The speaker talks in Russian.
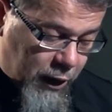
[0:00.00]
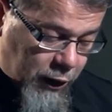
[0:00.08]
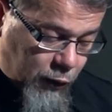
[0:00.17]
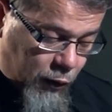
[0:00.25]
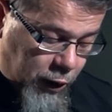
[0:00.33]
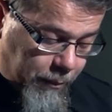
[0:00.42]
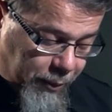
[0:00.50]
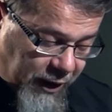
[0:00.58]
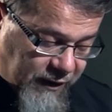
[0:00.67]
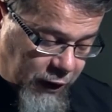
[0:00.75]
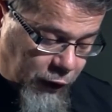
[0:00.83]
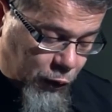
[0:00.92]
которое
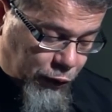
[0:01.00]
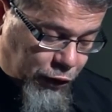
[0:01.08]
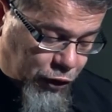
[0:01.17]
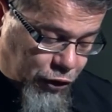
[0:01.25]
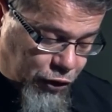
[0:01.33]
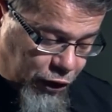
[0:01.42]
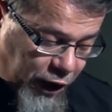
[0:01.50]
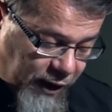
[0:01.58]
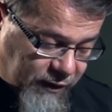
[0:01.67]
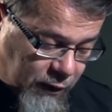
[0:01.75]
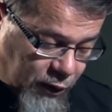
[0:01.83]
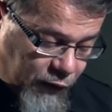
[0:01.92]
произойдет из
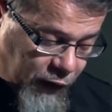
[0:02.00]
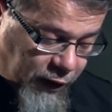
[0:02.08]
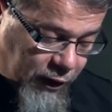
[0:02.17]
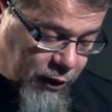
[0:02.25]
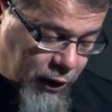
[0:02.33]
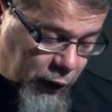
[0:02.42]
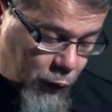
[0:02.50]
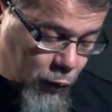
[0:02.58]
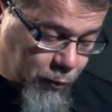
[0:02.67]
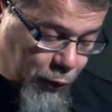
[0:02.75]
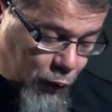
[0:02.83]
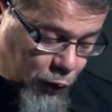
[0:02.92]
чресл твоих, и
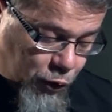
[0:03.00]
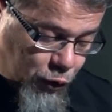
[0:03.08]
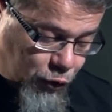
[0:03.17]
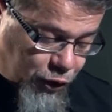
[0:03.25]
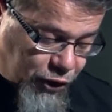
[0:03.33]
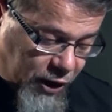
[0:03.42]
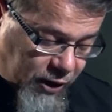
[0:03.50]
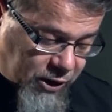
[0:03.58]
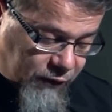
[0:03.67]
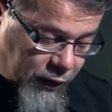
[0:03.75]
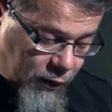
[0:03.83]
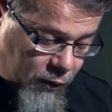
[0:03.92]
упрочу
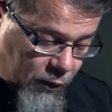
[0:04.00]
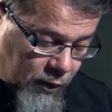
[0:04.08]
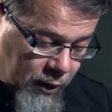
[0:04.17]
царство его.